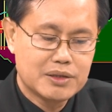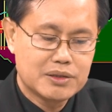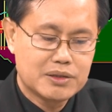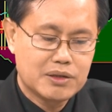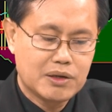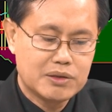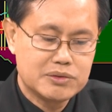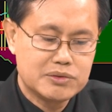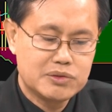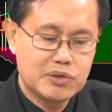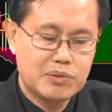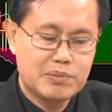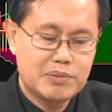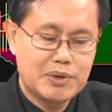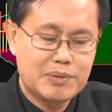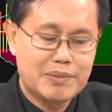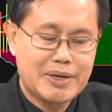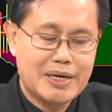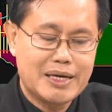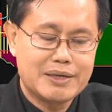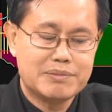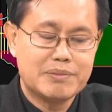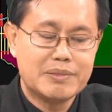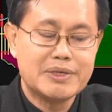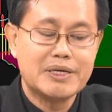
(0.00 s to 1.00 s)
ตอนช่วงประมา
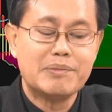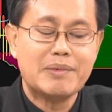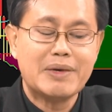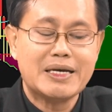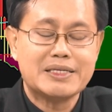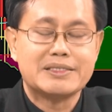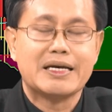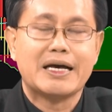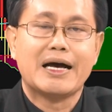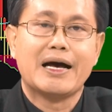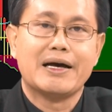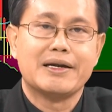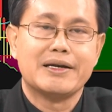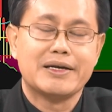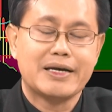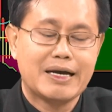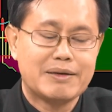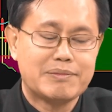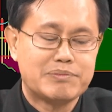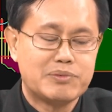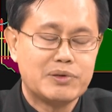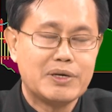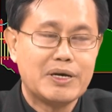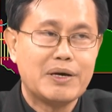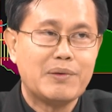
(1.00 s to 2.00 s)
ณมืดเมษานะครับ
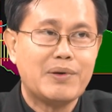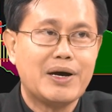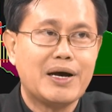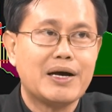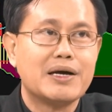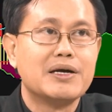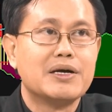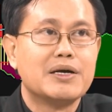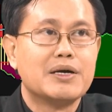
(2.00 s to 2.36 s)
พูดง่ายว่า